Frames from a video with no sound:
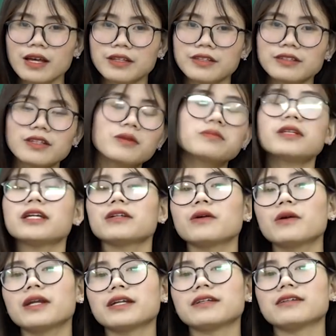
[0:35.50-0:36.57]
những thông tin
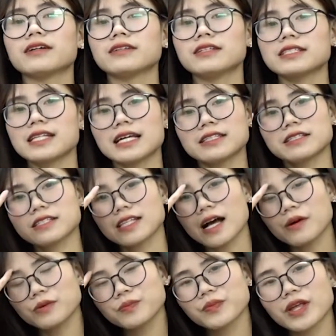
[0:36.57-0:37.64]
cô lần lượt đưa ra như
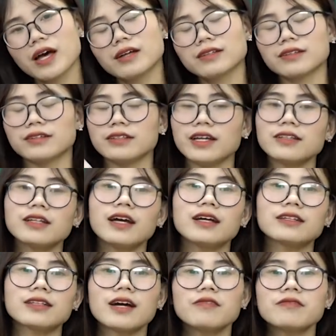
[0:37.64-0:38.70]
sau thứ nhất
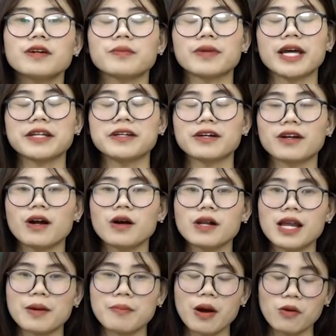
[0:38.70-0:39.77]
tác phẩm này được coi
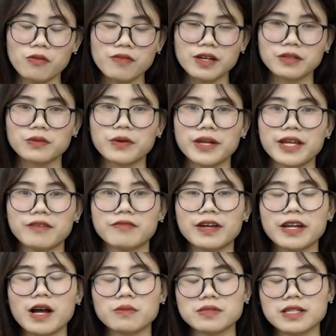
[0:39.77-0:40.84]
là báu vật của nền
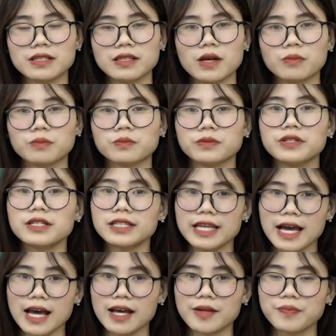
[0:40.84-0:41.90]
văn học dân tộc nước
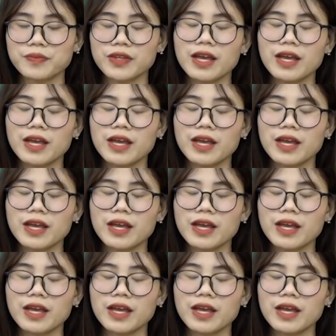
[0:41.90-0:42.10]
nhà